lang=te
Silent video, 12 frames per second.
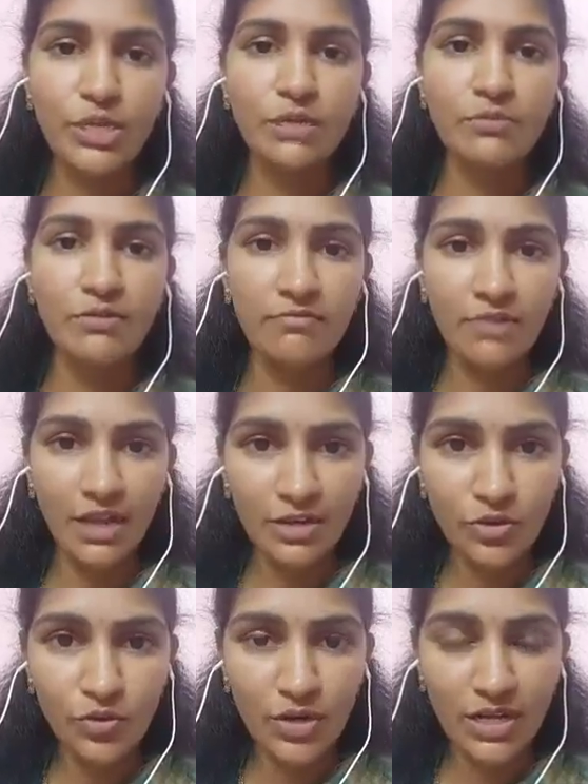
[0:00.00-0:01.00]
మినిమం
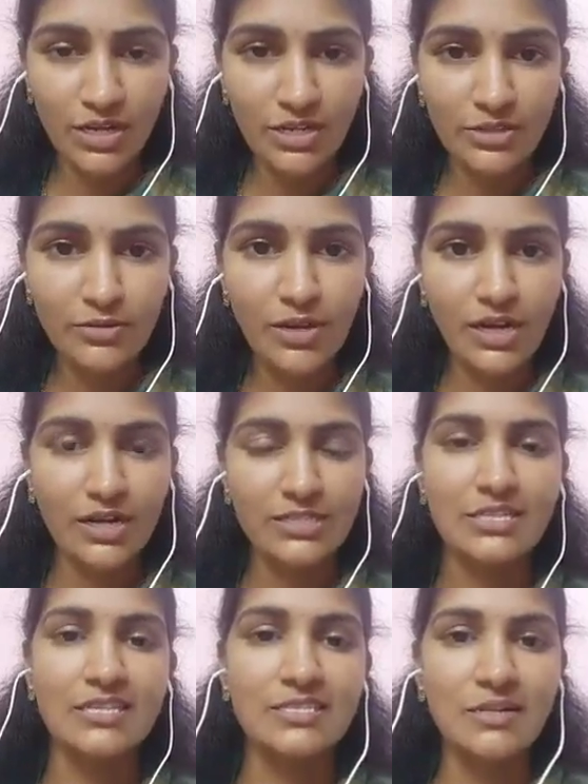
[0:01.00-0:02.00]
వాల్యూ కూడా లేదు అక్కడ
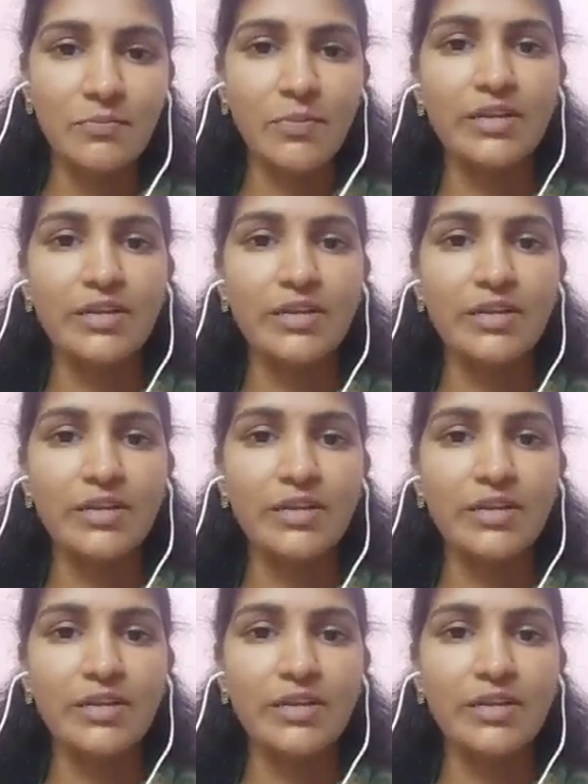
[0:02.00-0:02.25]
చేసిన